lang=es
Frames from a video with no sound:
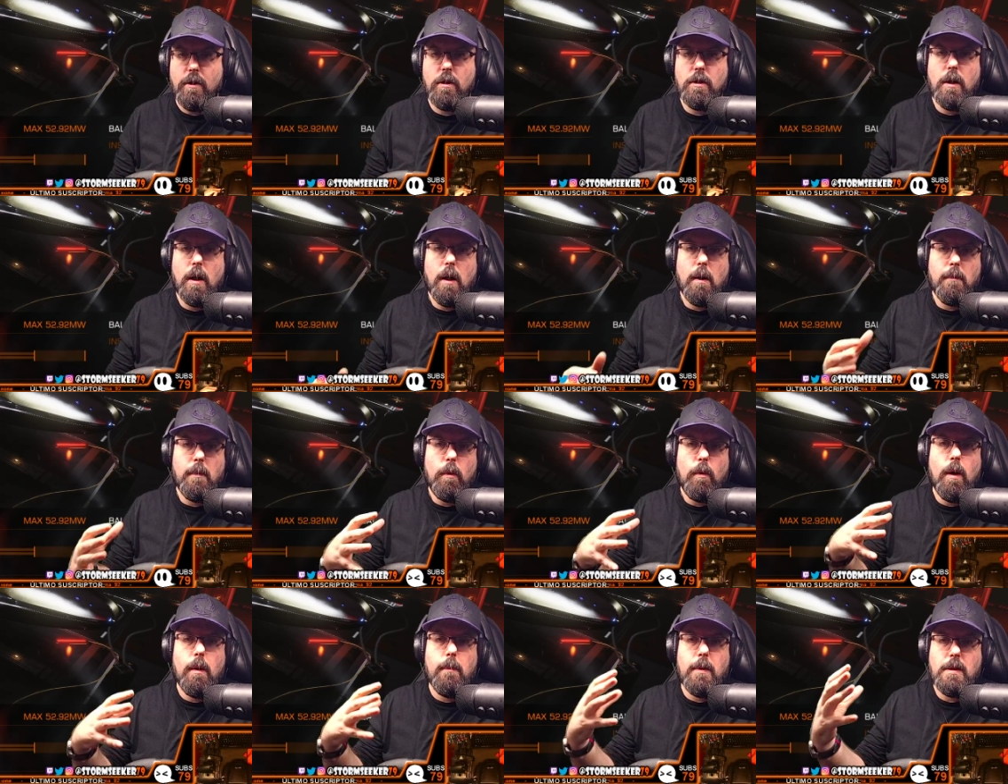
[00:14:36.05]
O sea, la
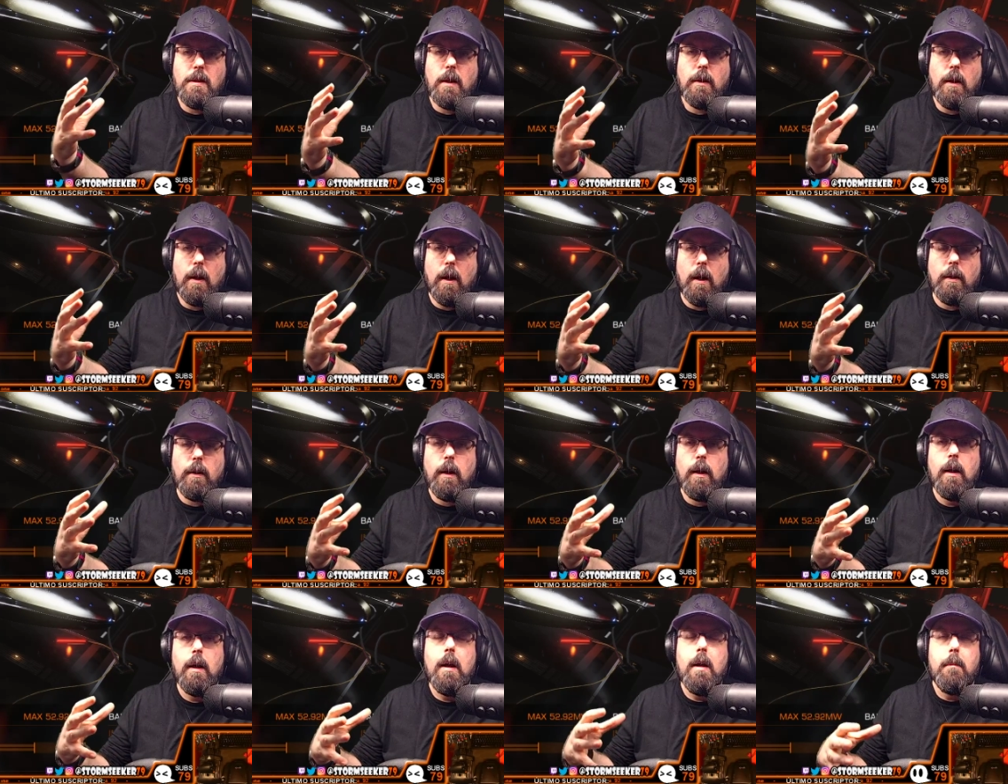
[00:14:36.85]
armadura es bastante
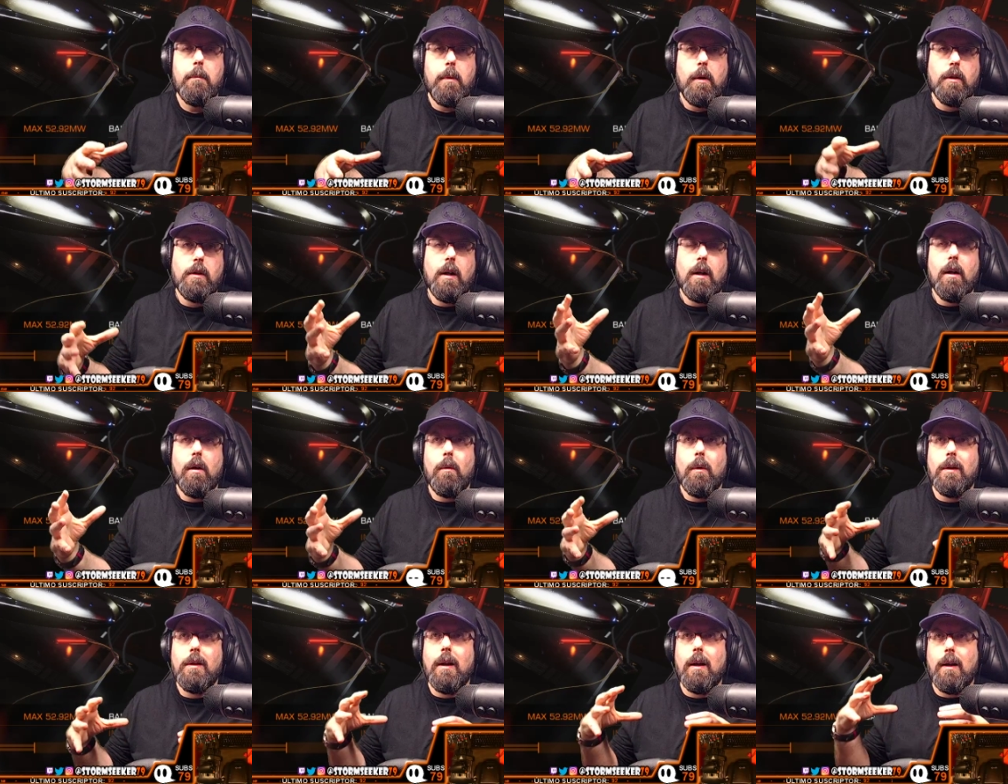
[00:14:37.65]
grande, pero tener en
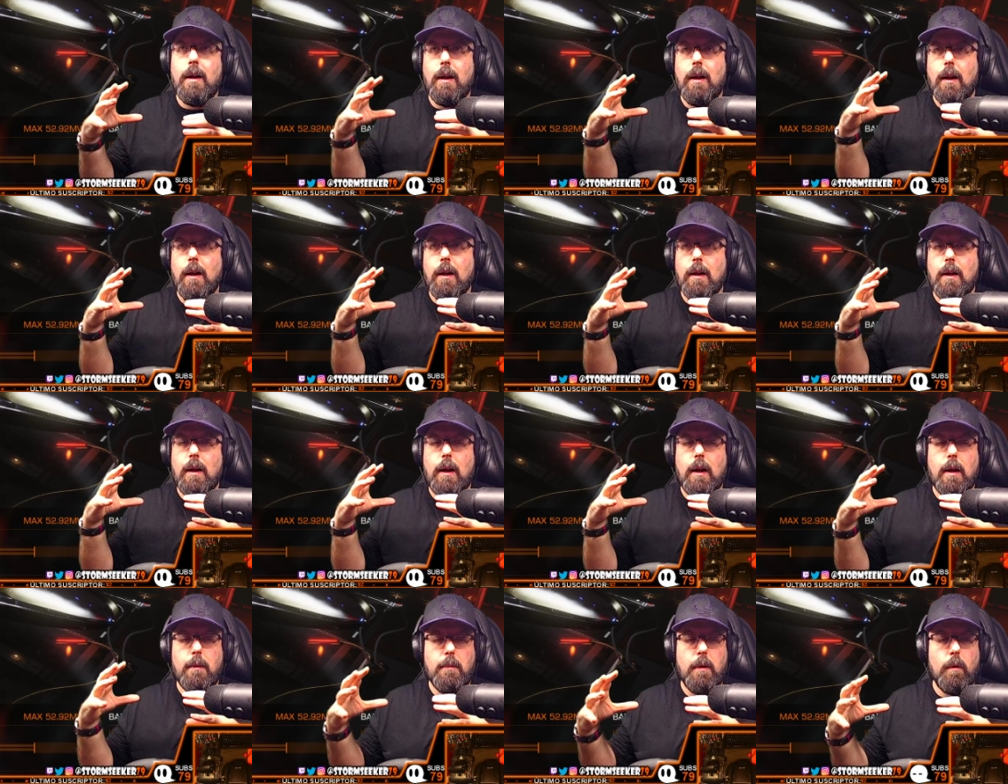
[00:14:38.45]
cuenta que, que
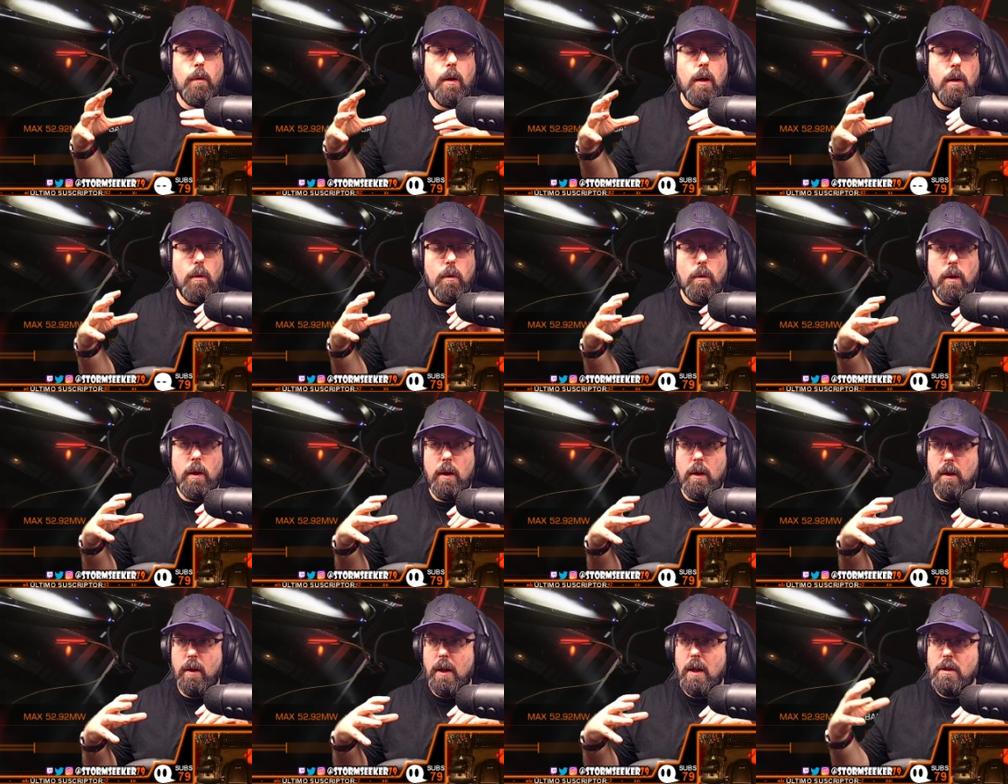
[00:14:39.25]
la armadura o
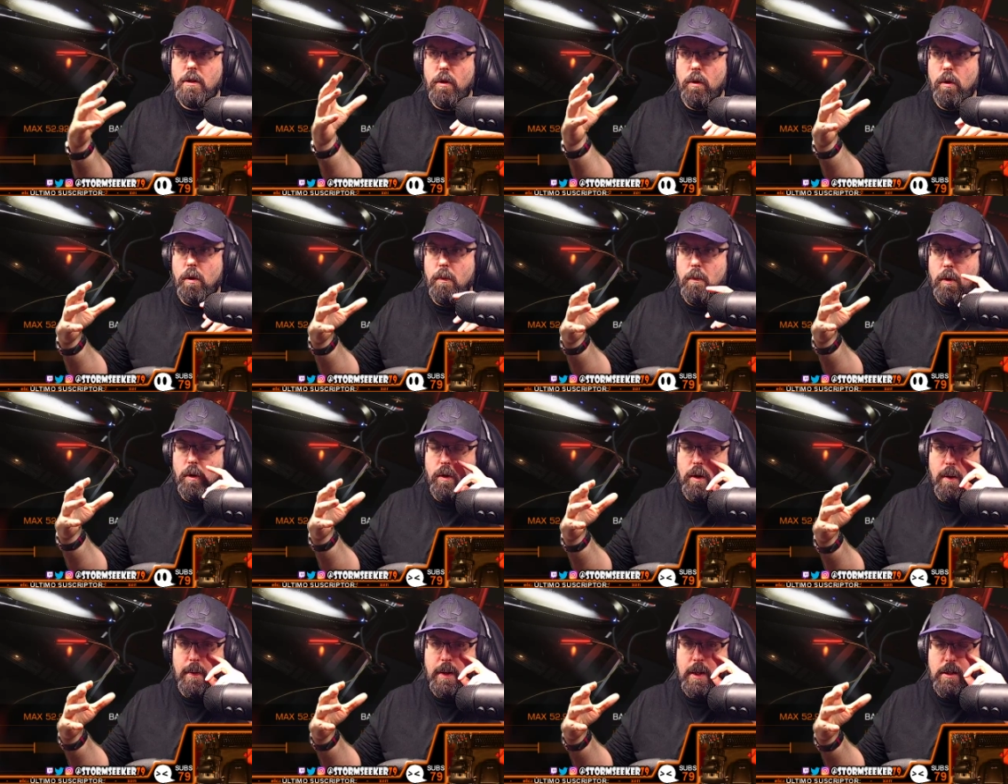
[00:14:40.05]
el casco, como lo
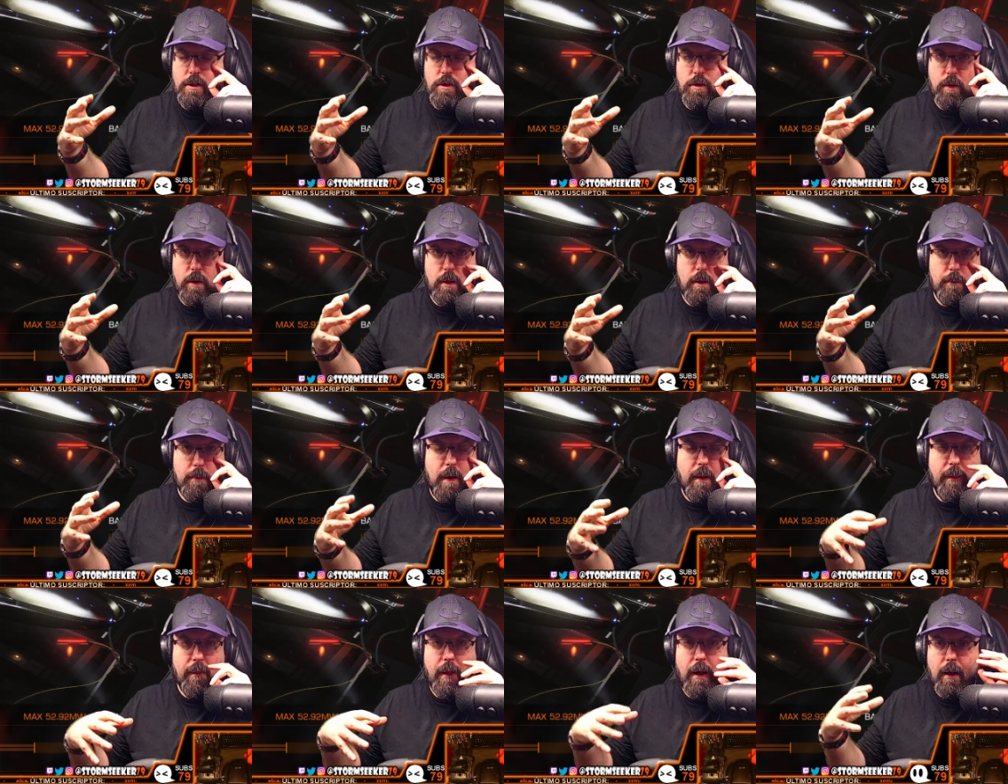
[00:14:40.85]
llaméis, o el
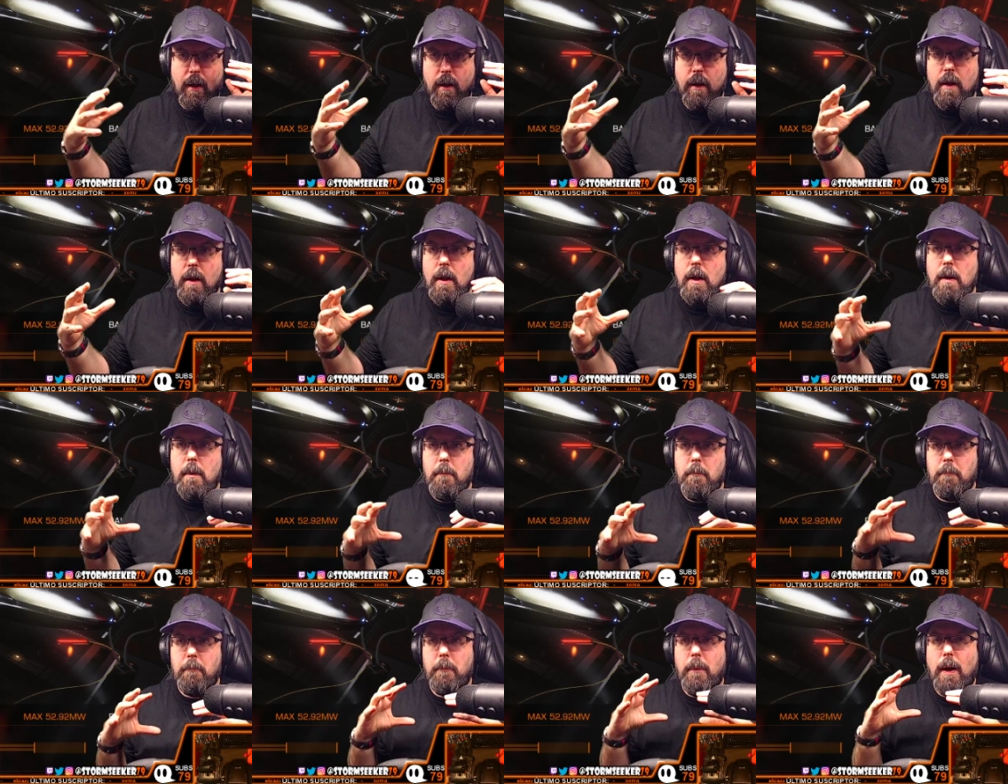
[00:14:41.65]
blindaje,
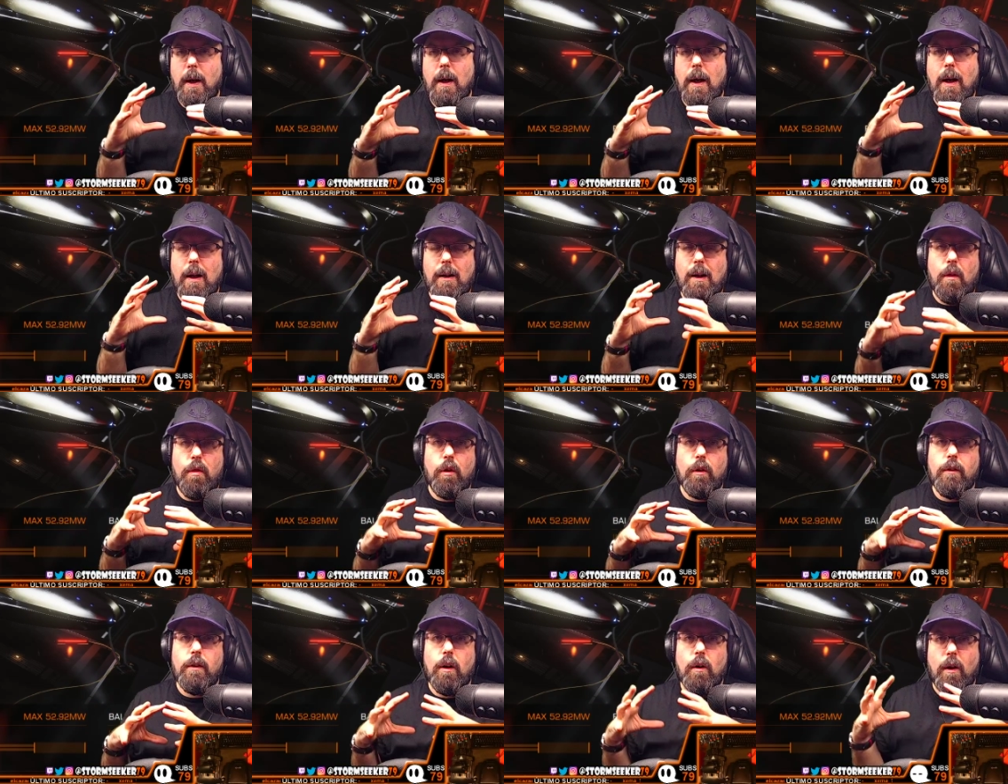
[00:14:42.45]
va a
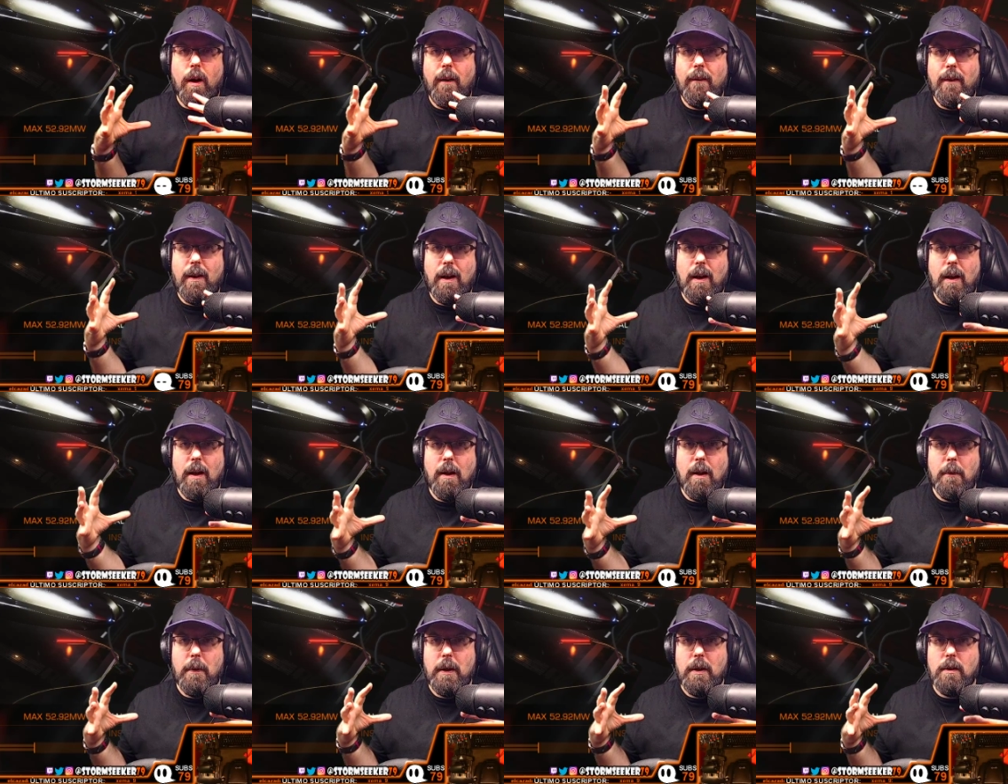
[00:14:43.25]
razón de lo grande que es la
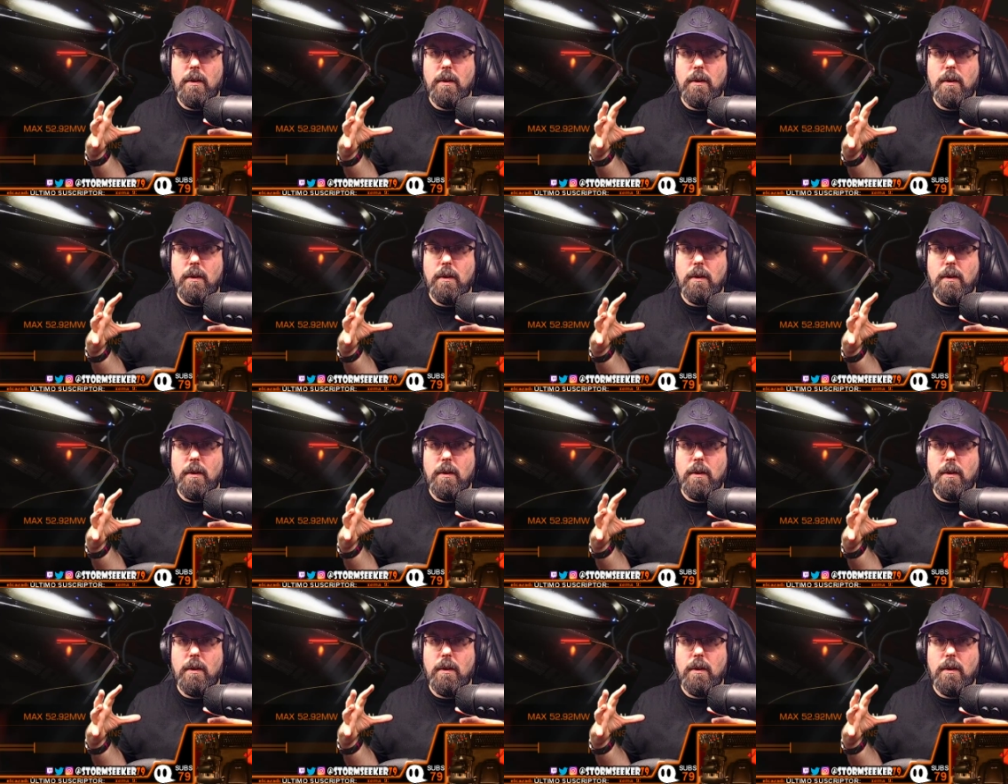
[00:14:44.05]
nave.